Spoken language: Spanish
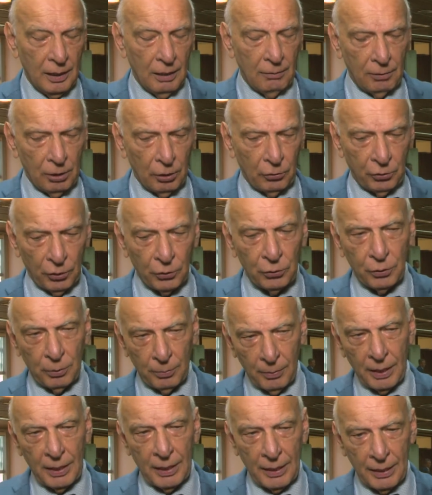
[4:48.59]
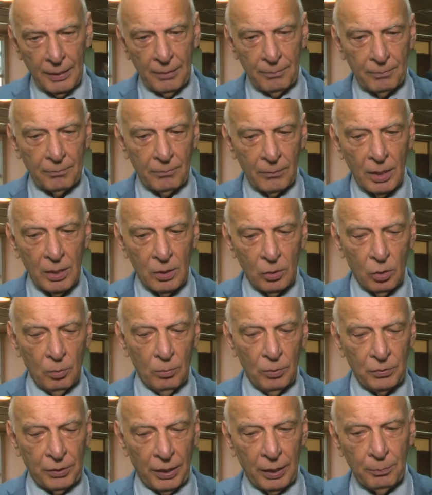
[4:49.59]
la evaluación tomada
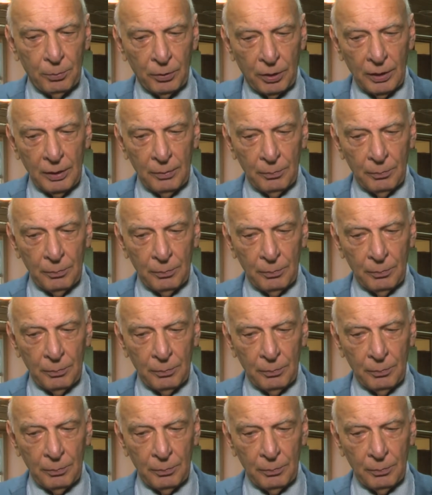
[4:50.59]
como tal por